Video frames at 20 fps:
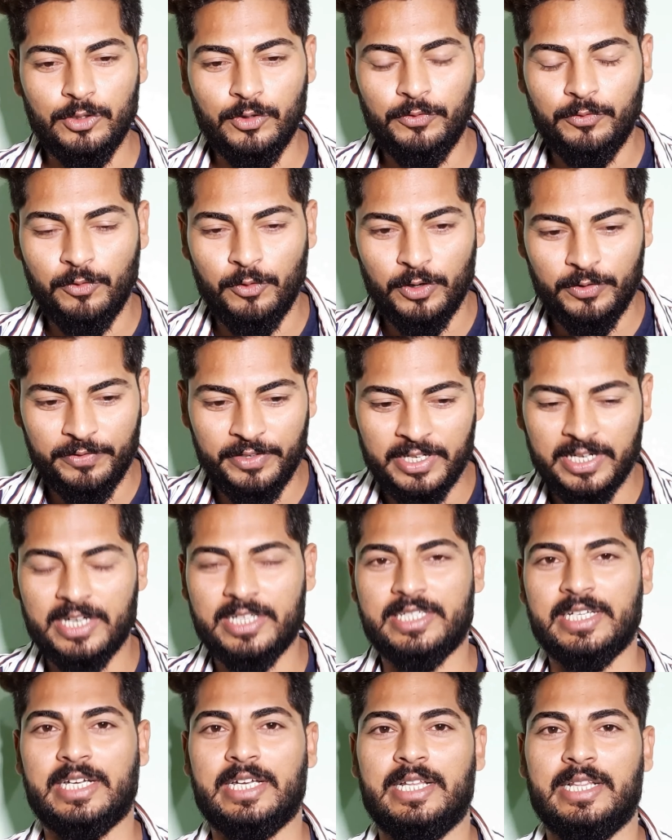जो फोर
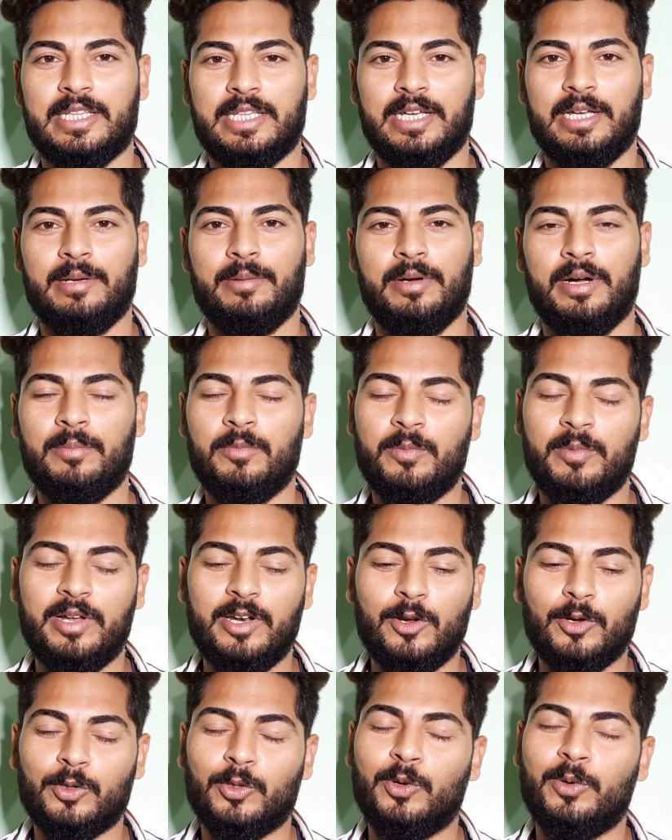फिंगर से खेलते हैं
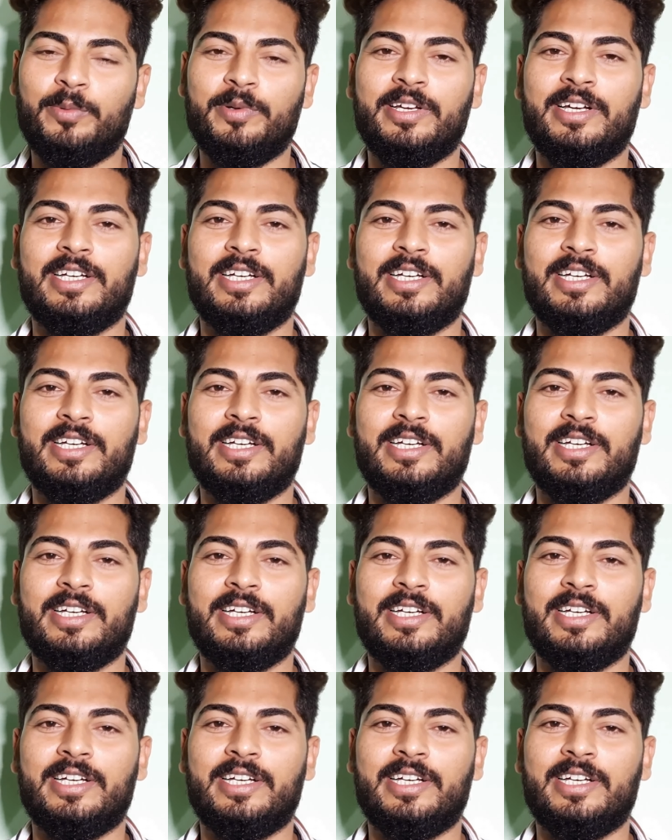अमूमन लोग दो